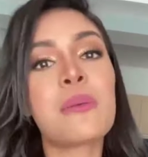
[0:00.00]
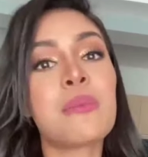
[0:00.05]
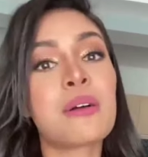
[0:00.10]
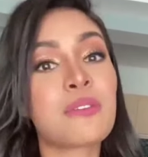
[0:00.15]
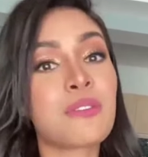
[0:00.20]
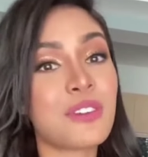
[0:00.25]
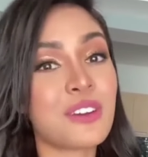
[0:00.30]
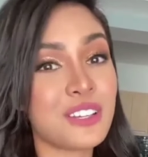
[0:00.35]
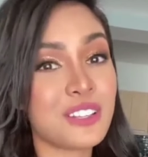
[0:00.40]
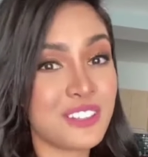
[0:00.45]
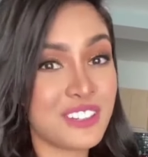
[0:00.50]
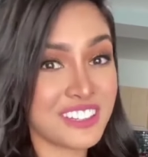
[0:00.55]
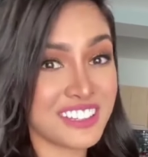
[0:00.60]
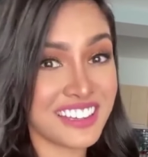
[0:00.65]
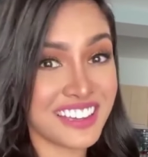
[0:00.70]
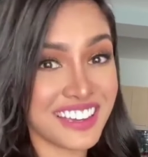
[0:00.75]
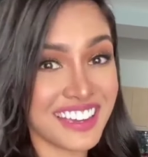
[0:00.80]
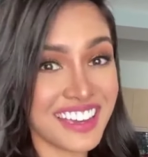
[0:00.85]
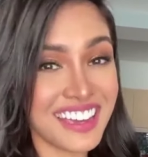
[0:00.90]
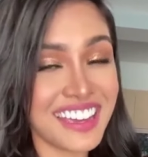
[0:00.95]
But for
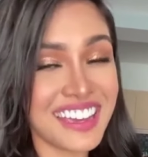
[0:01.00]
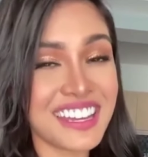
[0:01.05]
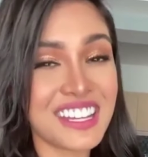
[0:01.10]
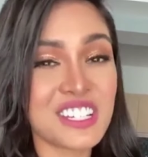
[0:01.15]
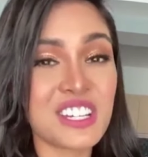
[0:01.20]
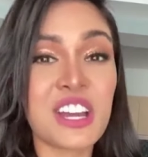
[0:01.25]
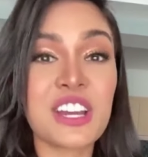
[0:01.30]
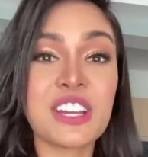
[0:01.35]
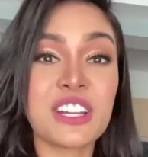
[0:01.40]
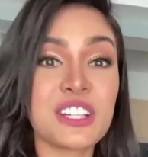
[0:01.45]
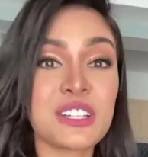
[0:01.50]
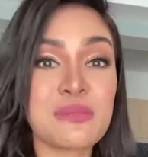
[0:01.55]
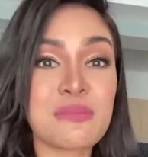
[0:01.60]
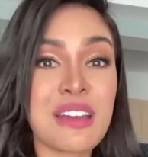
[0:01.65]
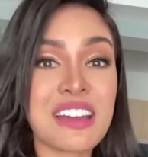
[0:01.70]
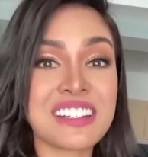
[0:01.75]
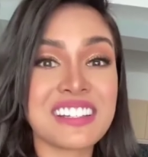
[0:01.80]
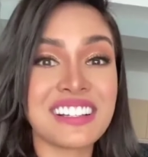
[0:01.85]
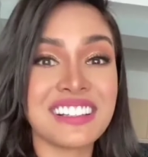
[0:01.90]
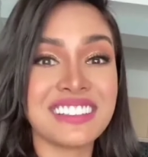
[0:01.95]
today, enjoy your
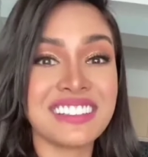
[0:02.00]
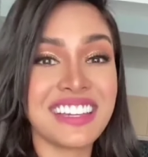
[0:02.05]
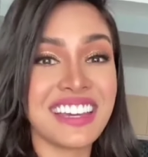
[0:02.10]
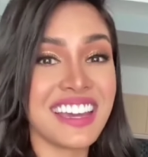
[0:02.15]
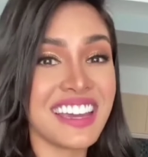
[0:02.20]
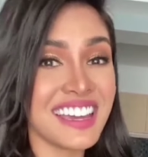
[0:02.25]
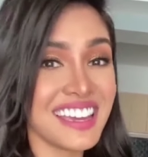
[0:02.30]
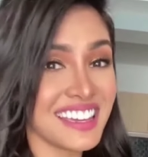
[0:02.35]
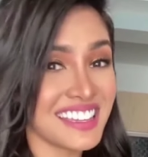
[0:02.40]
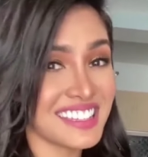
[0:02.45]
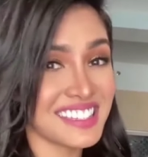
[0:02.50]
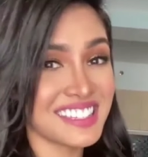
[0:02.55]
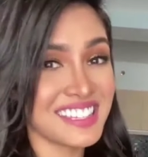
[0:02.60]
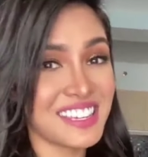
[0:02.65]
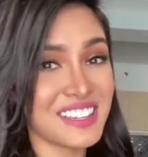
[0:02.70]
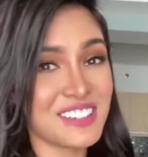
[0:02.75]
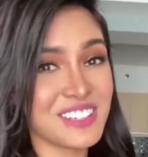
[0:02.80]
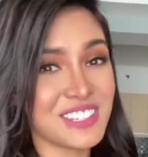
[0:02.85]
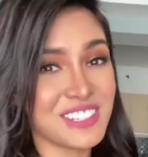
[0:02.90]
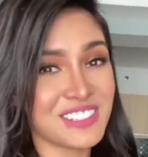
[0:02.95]
special day.
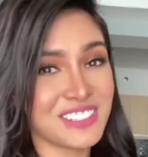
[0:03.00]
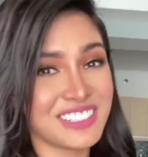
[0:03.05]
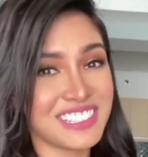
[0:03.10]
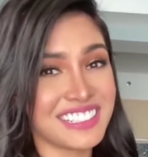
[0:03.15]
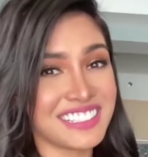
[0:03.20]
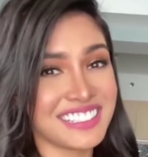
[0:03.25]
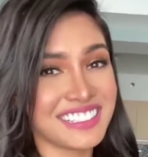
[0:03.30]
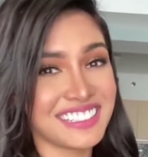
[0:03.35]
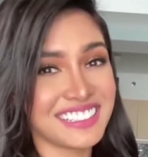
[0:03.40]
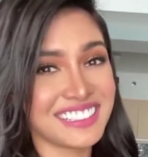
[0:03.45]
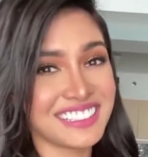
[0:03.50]
See you soon!